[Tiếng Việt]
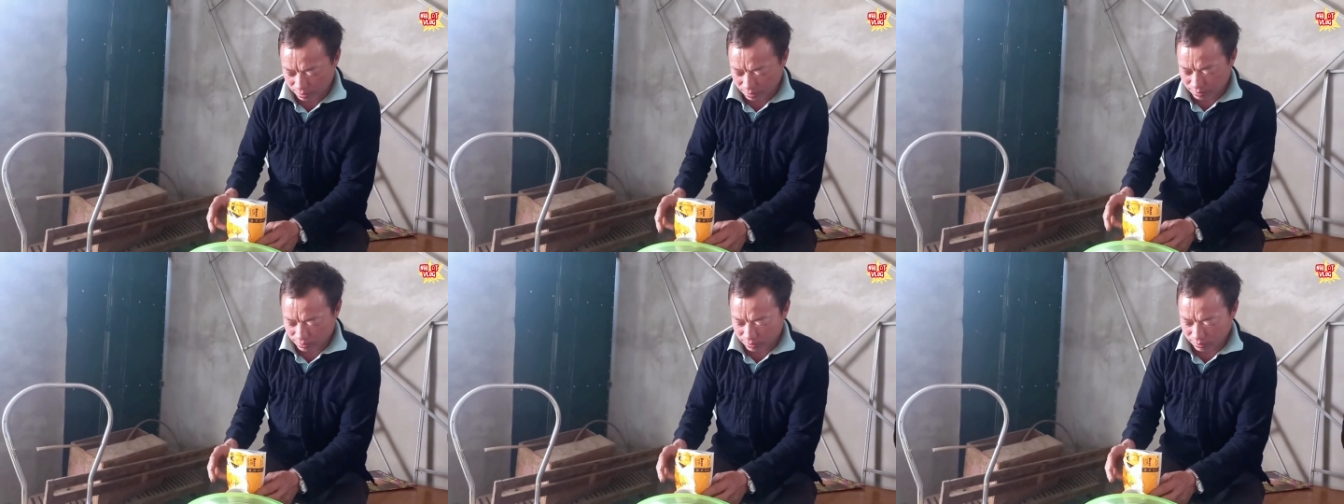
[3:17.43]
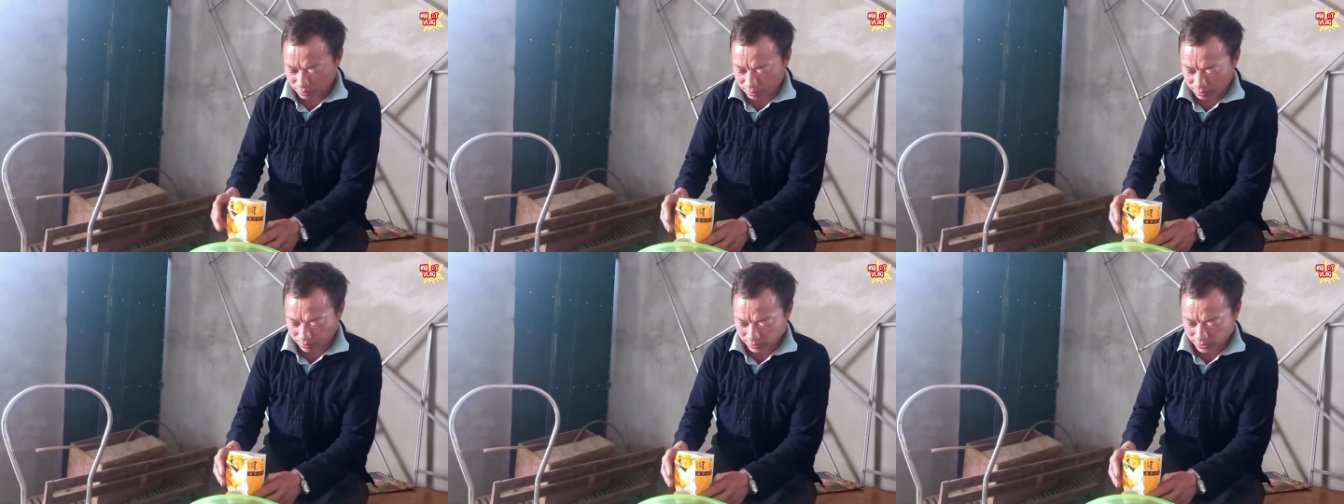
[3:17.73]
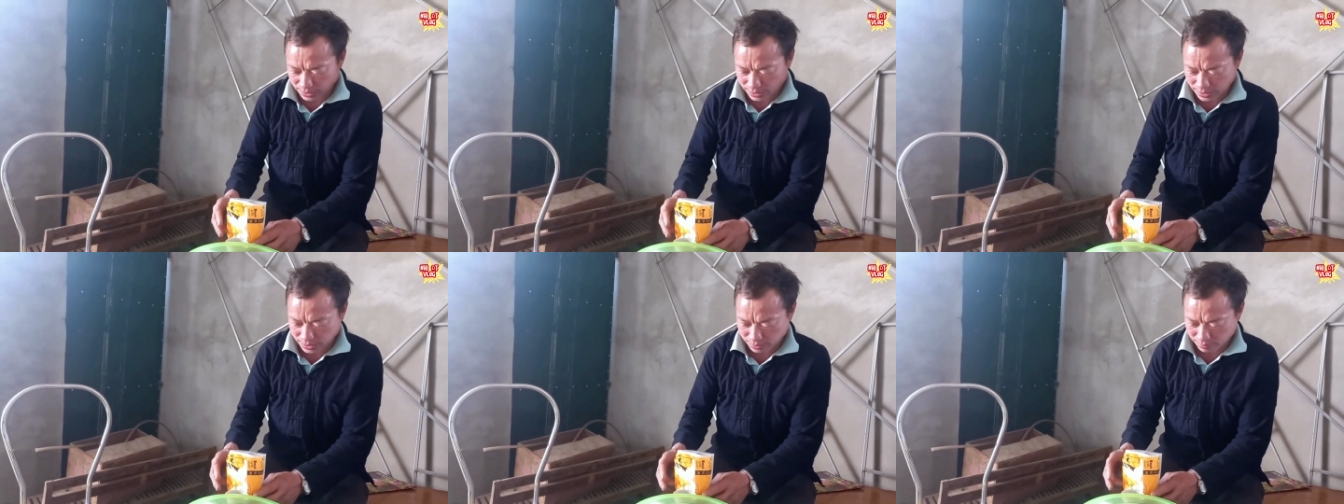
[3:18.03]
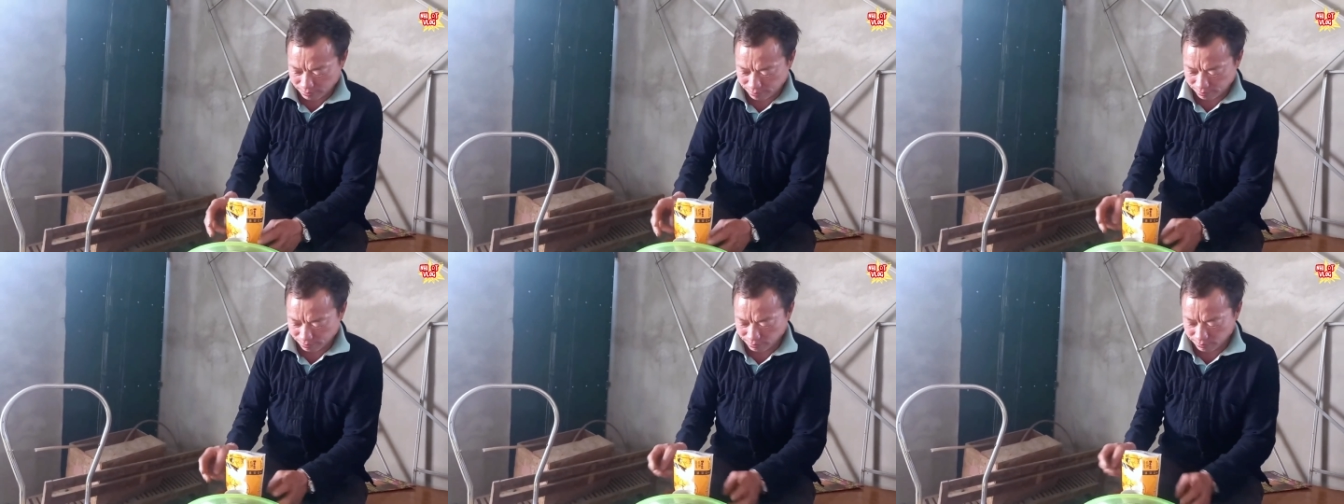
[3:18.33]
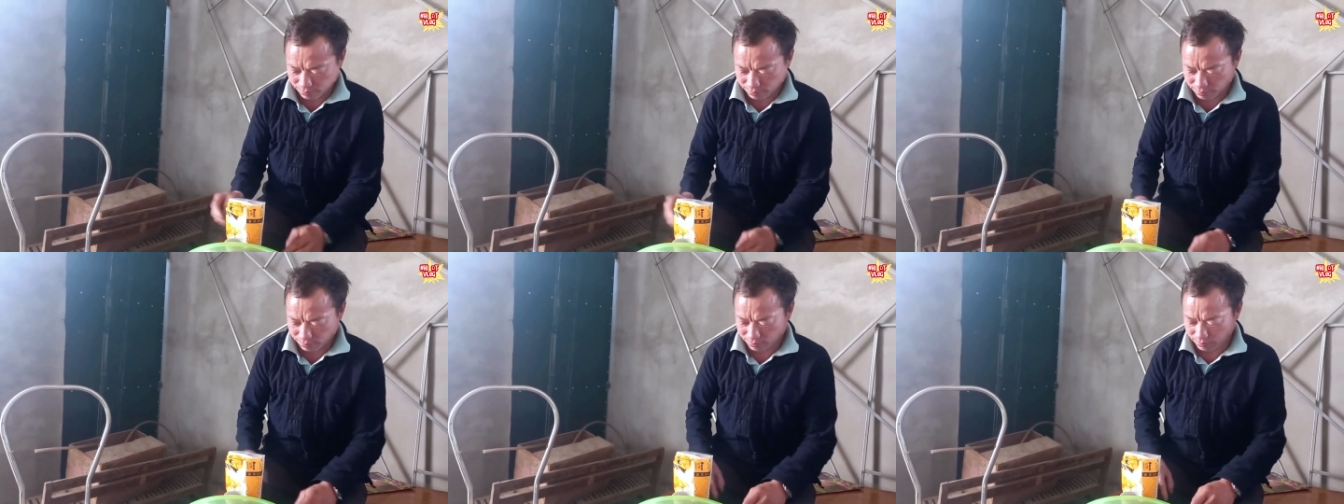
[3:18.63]
khán giả và mọi
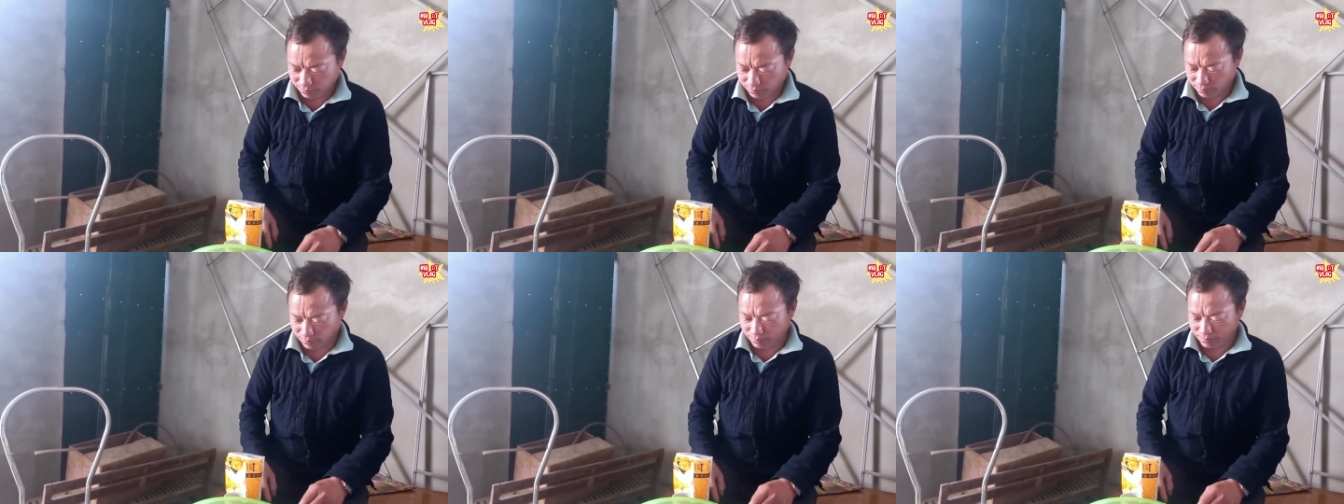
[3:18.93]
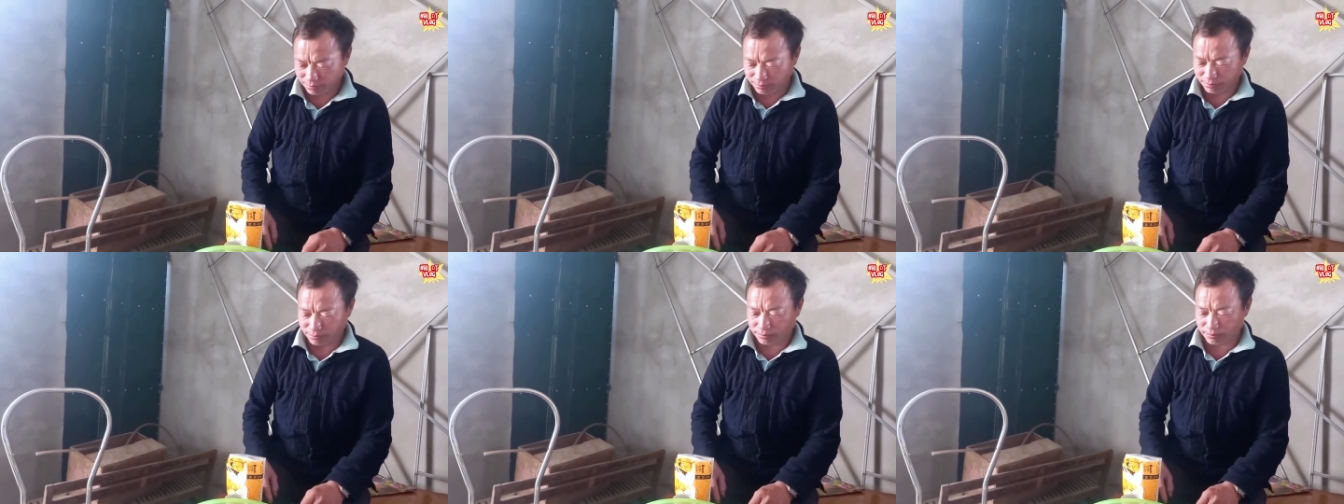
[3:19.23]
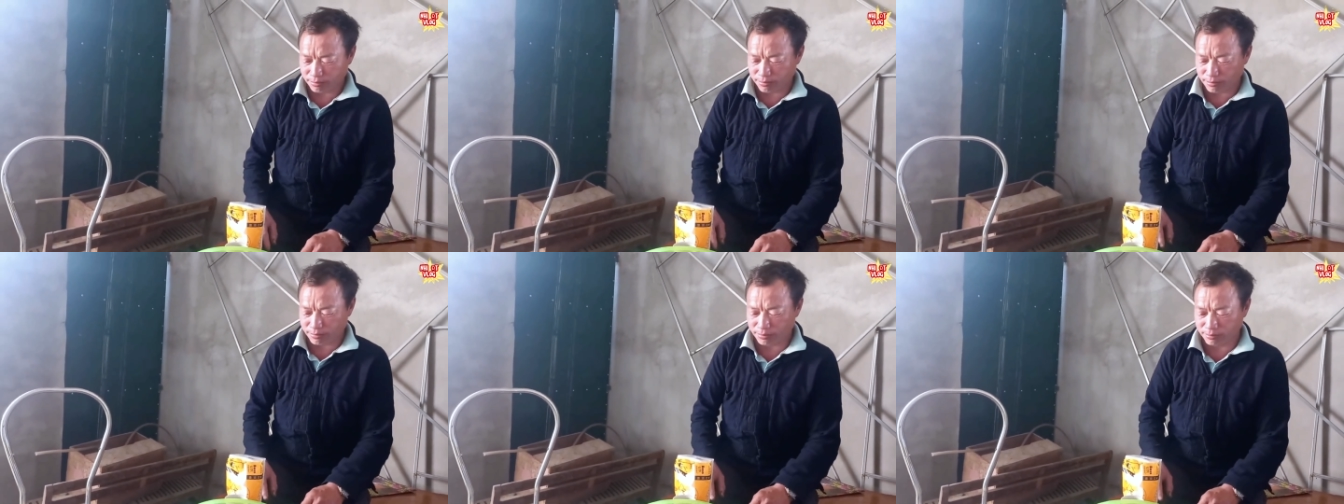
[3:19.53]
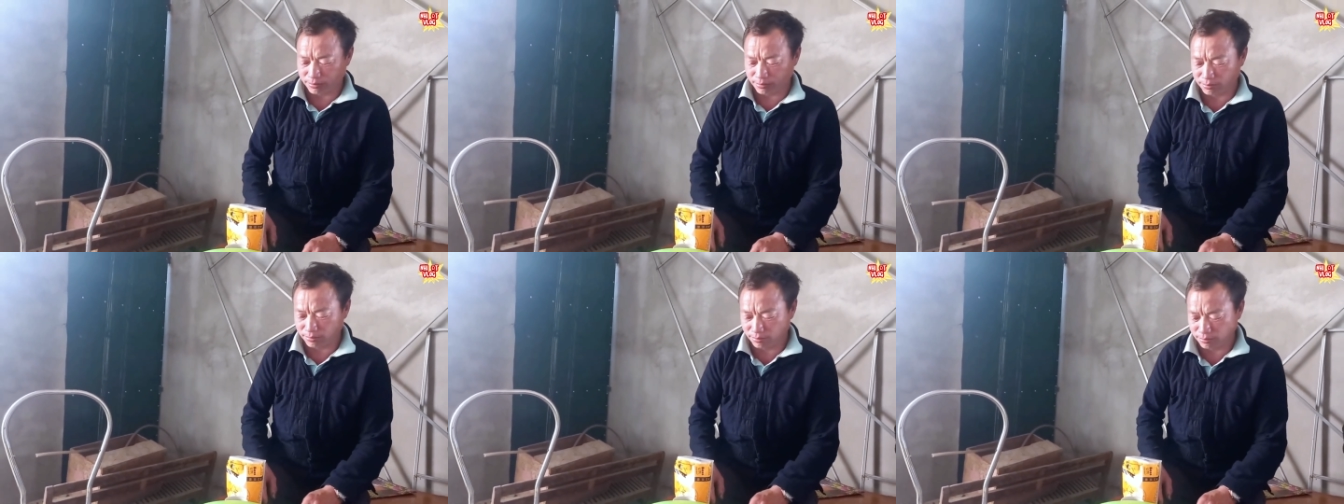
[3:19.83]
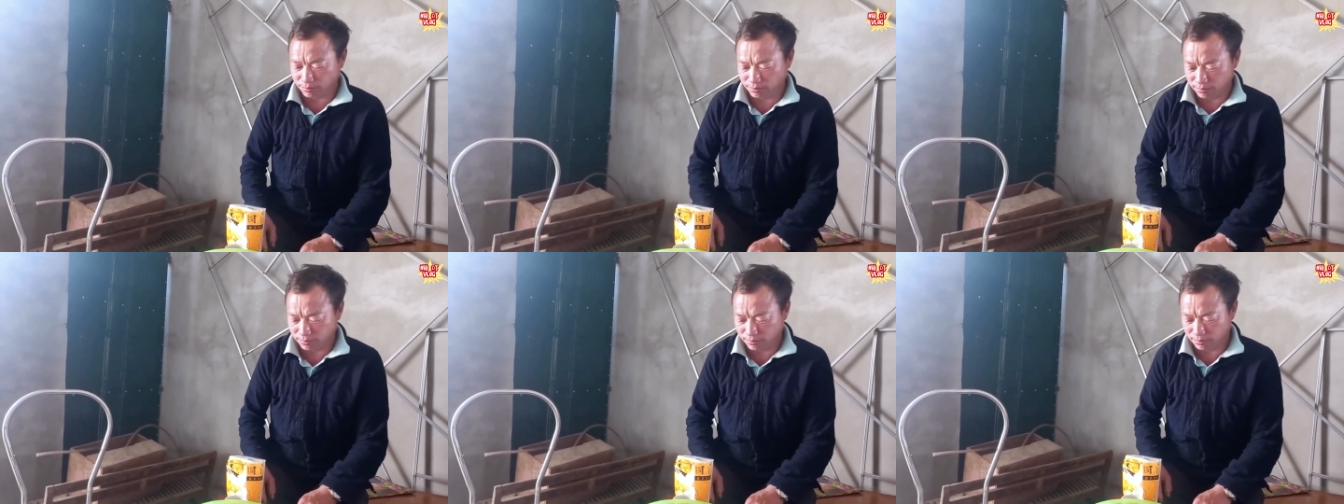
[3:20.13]
người kênh của Nhi và
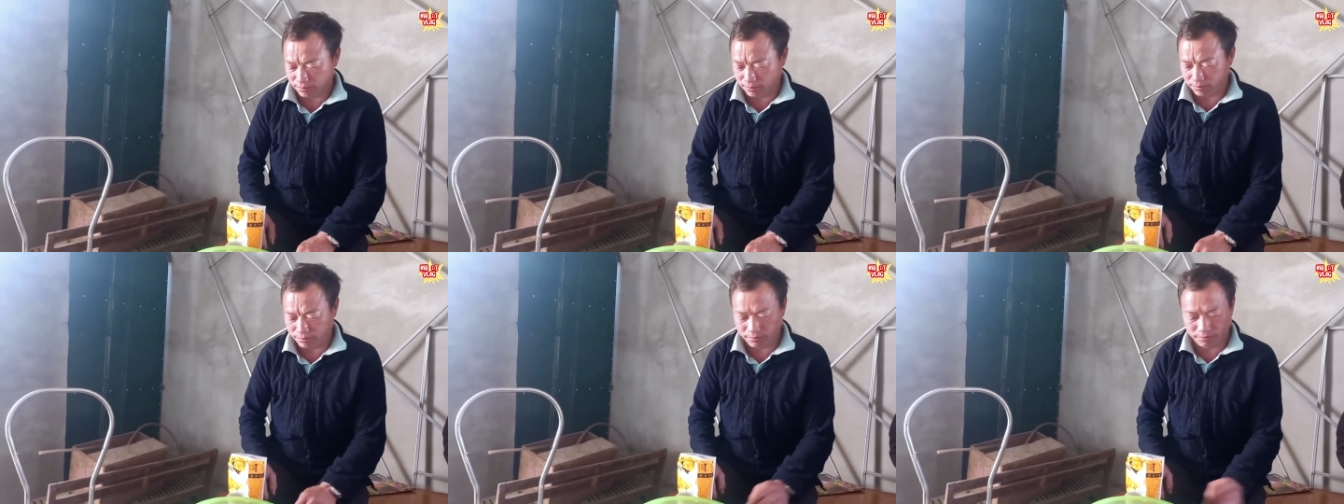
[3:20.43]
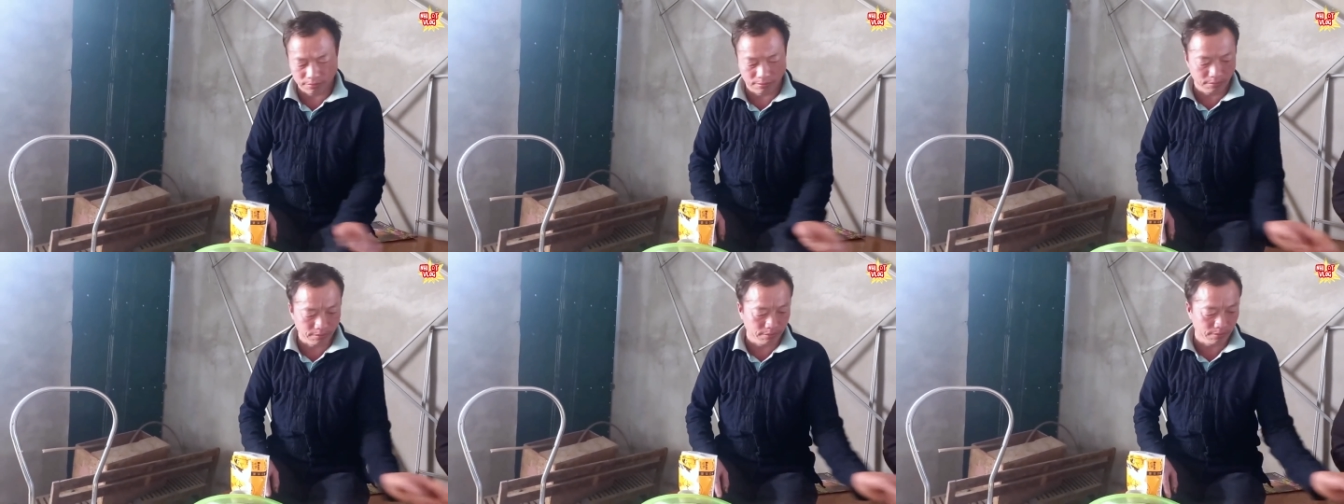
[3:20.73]
kênh của Lão Đại